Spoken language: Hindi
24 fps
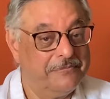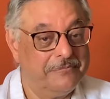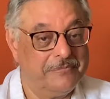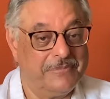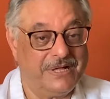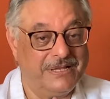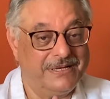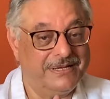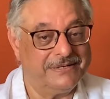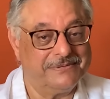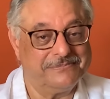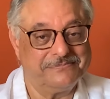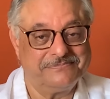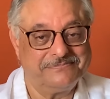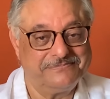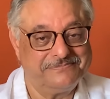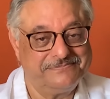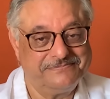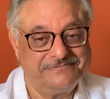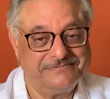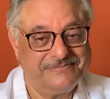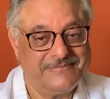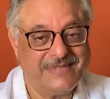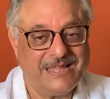माना
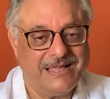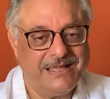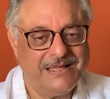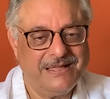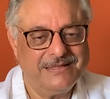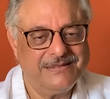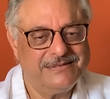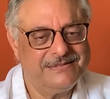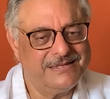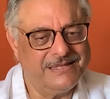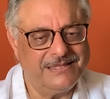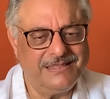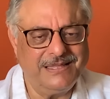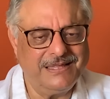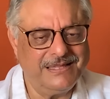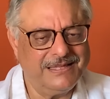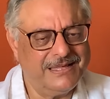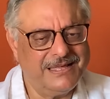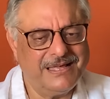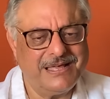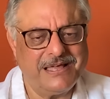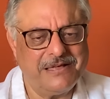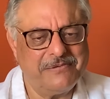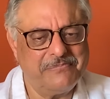
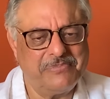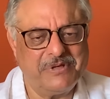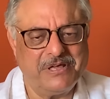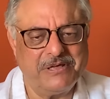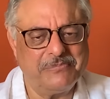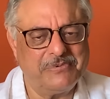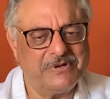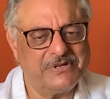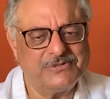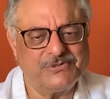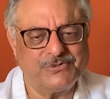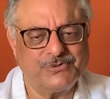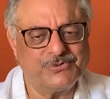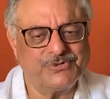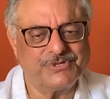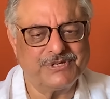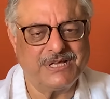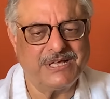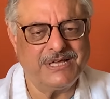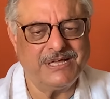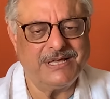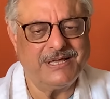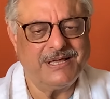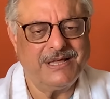जिंदगी है बेबस
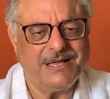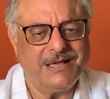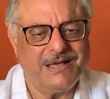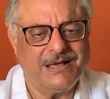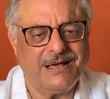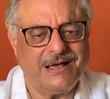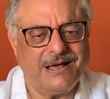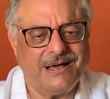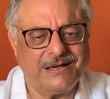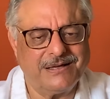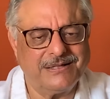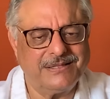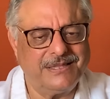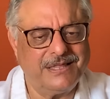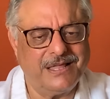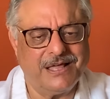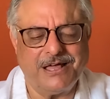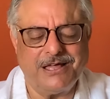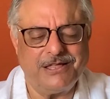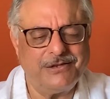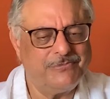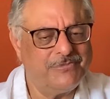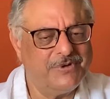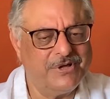उसके
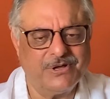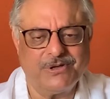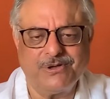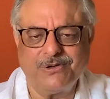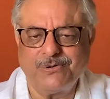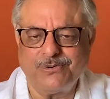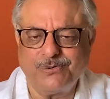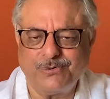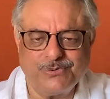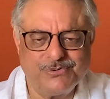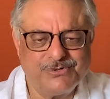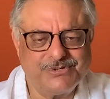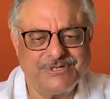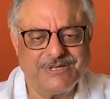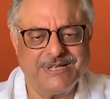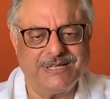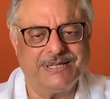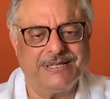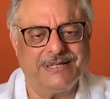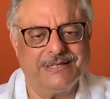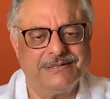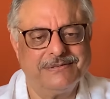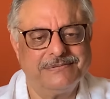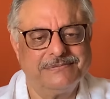अख्तियार में कुछ
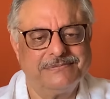नहीं